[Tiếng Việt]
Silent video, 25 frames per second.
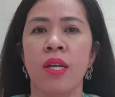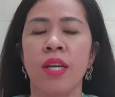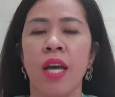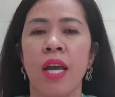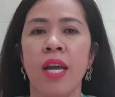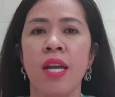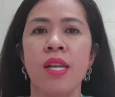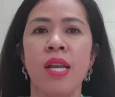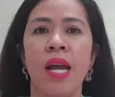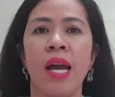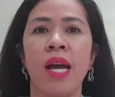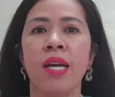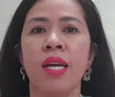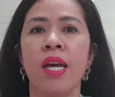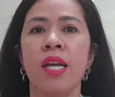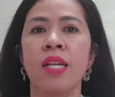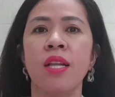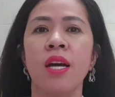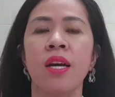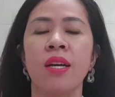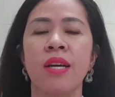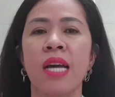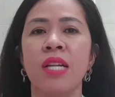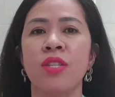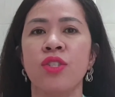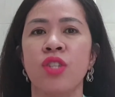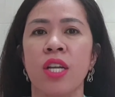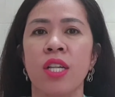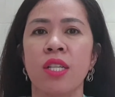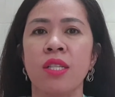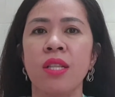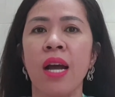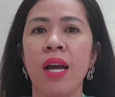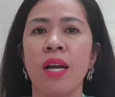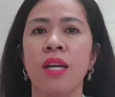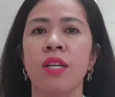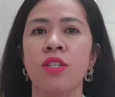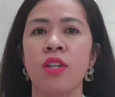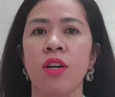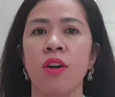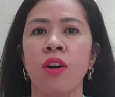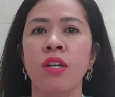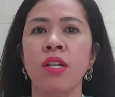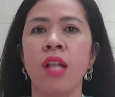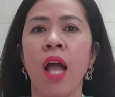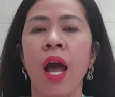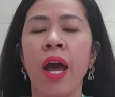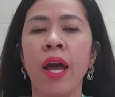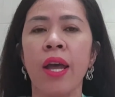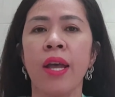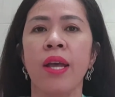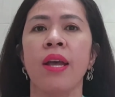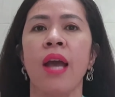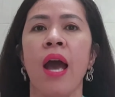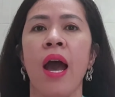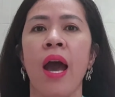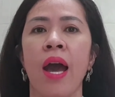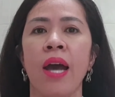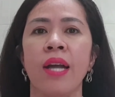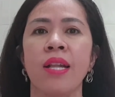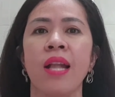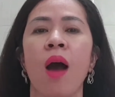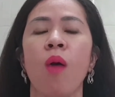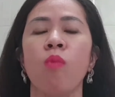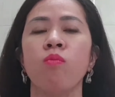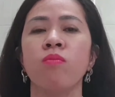kỹ năng kiến thức các anh chị tăng trưởng thì hệ